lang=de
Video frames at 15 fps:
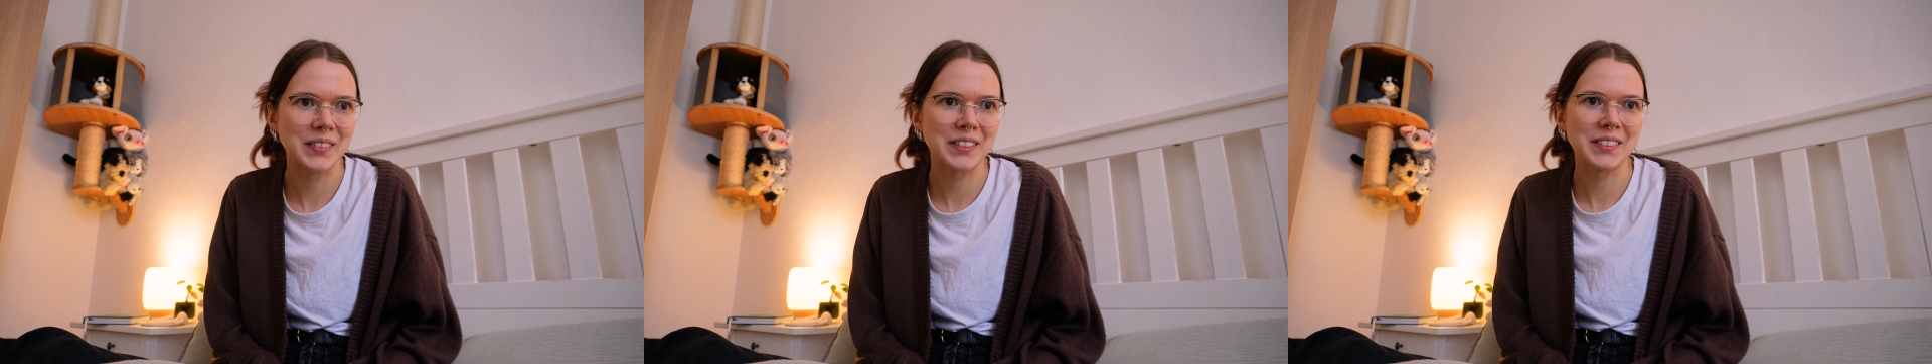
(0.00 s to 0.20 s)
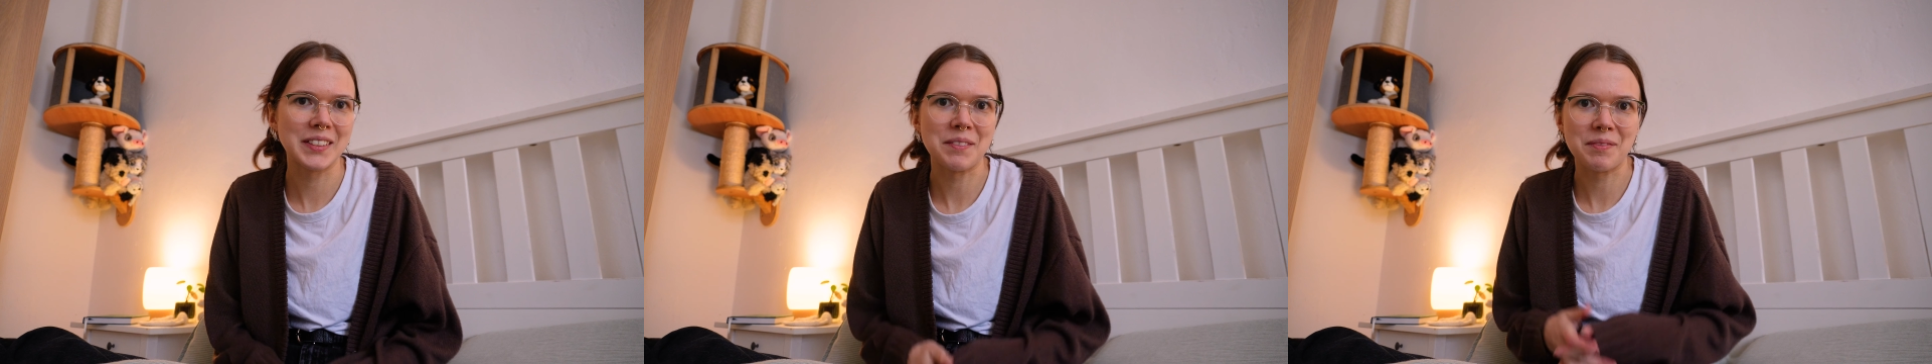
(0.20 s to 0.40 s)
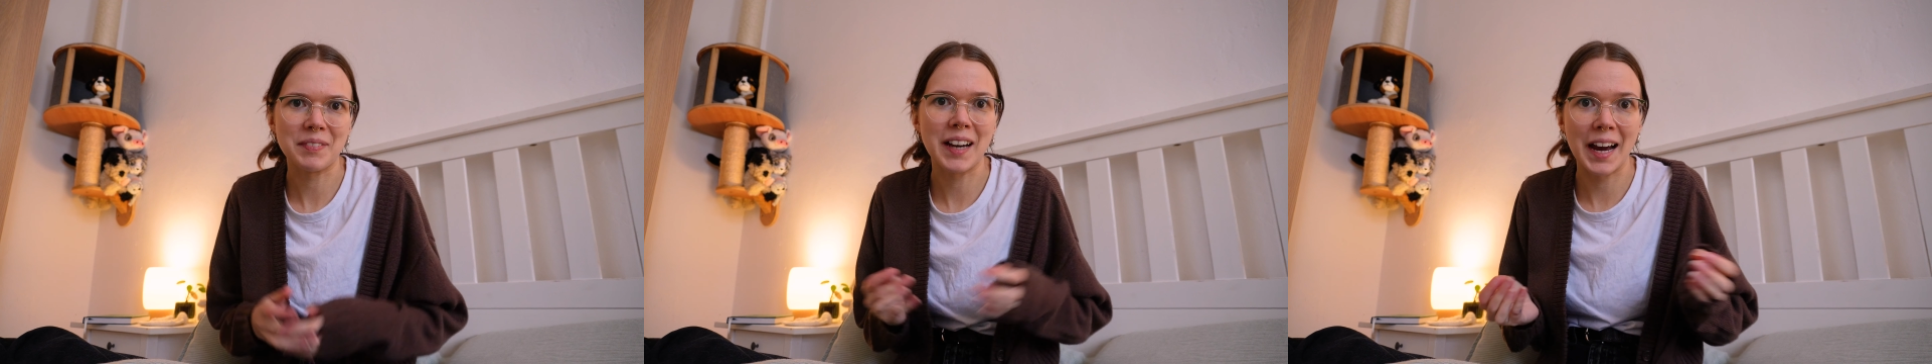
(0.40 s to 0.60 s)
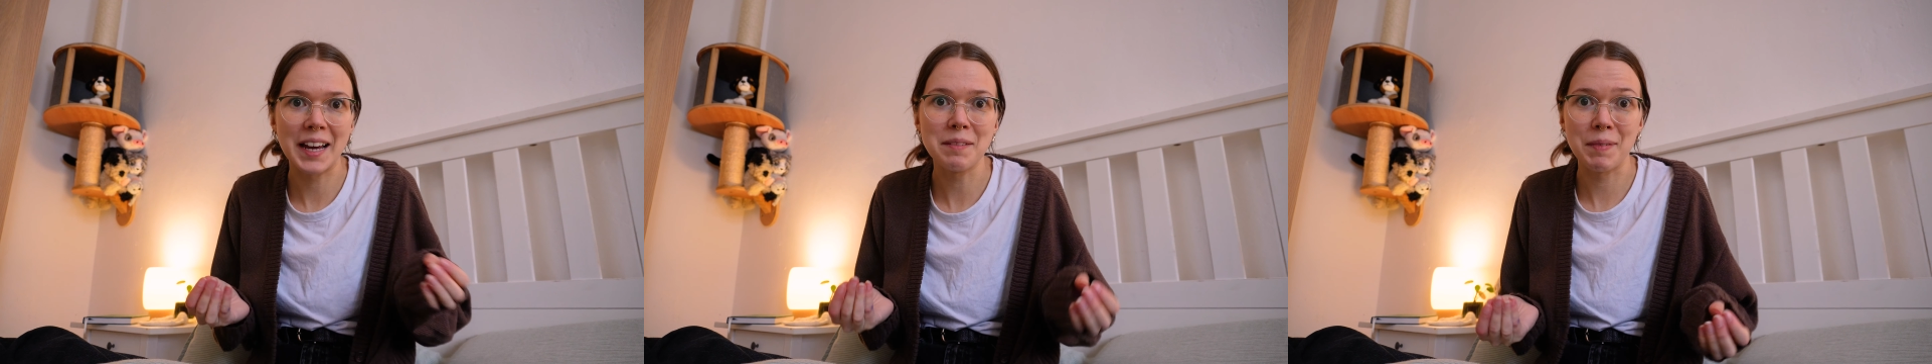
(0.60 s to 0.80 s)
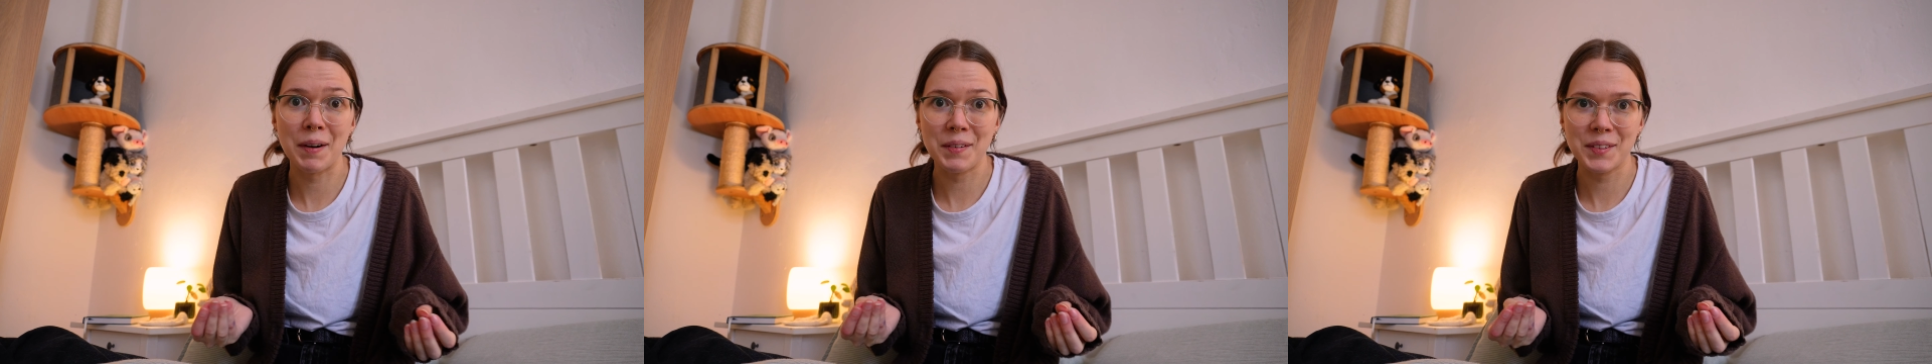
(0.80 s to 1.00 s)
Also ich habe
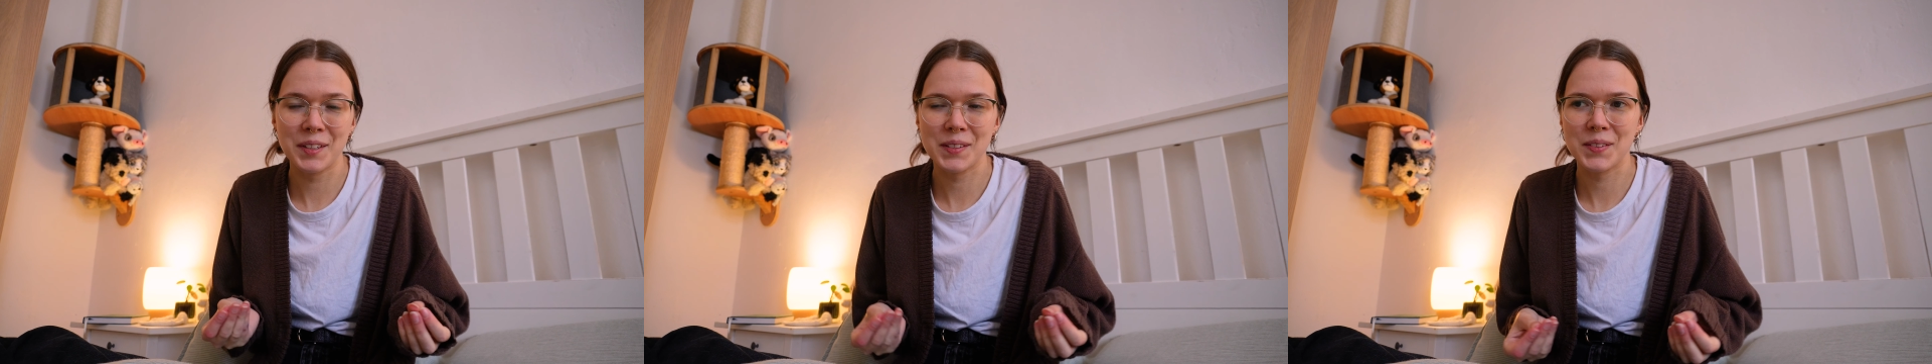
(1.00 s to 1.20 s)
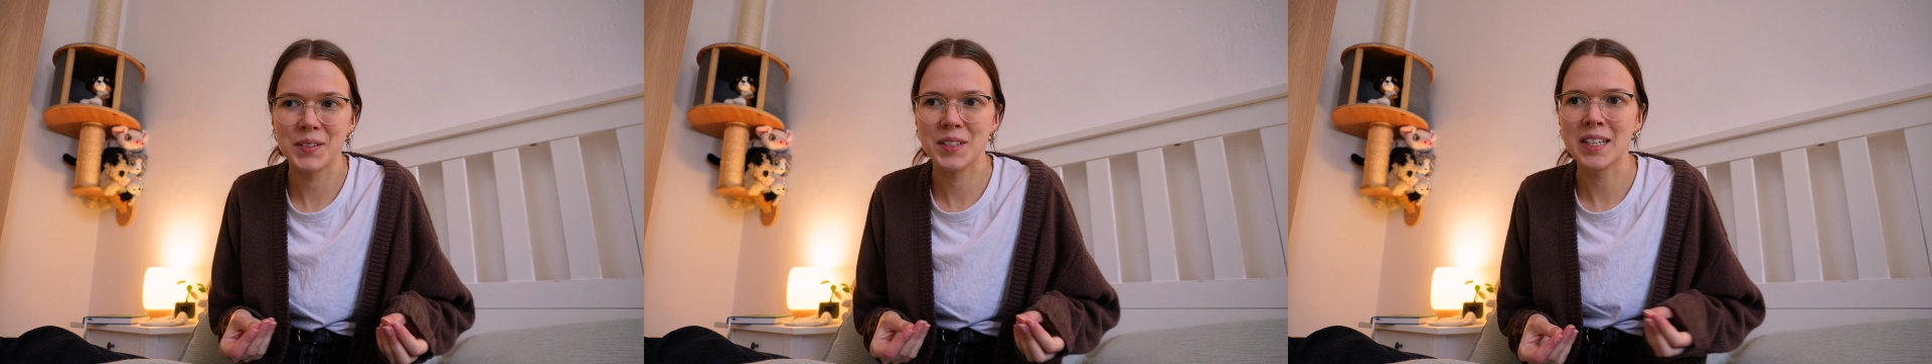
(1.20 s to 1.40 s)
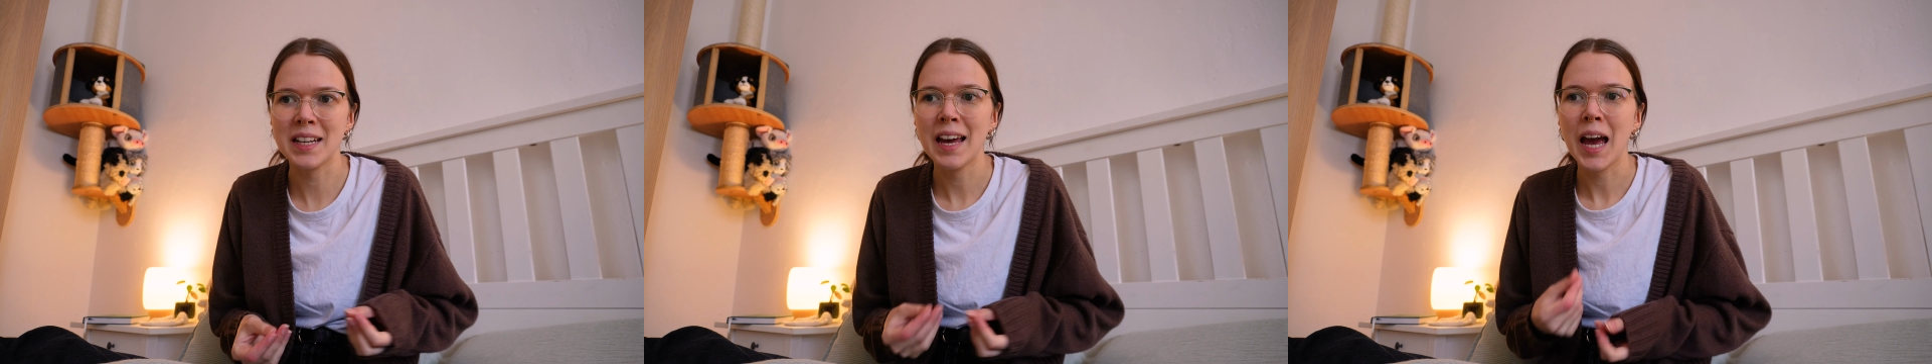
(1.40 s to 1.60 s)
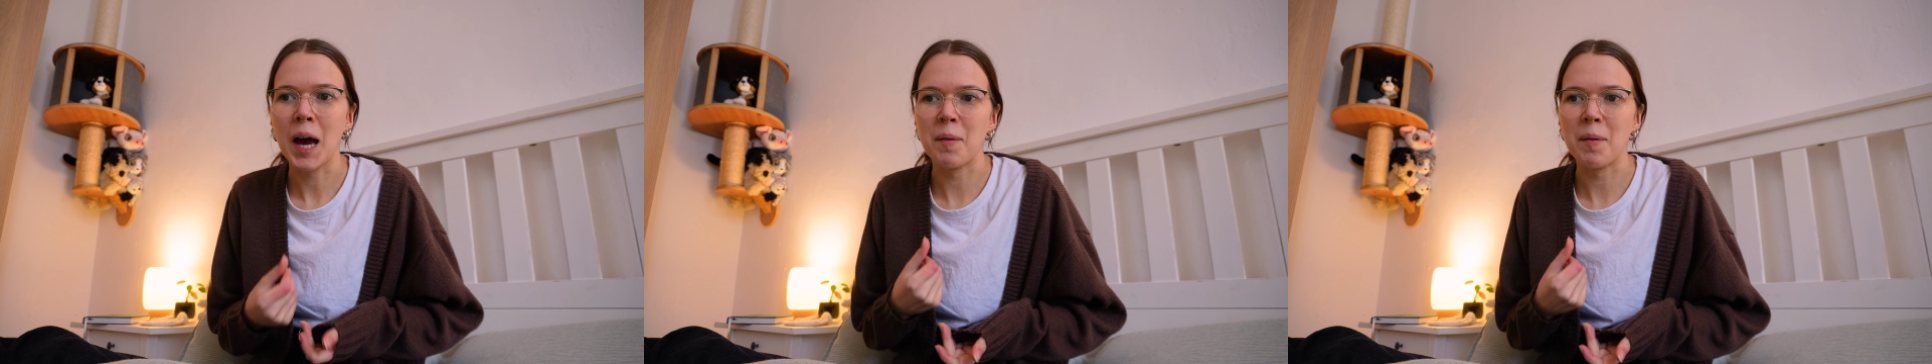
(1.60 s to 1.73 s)
keine Pause dazwischen.